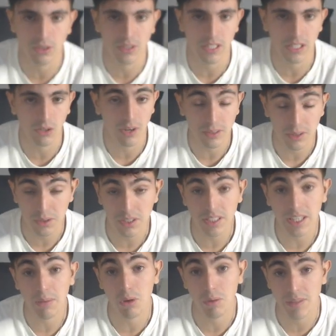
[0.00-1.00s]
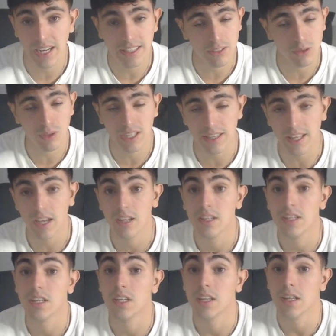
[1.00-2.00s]
de Nicolás Ipsic, que volvía a la titularidad
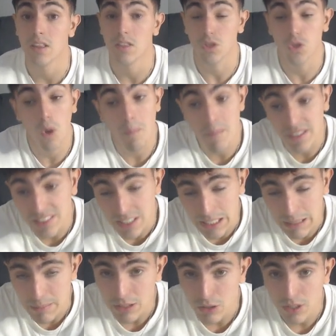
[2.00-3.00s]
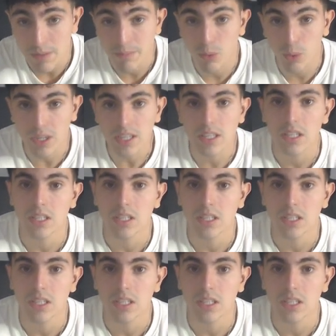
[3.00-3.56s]
dos meses y medio después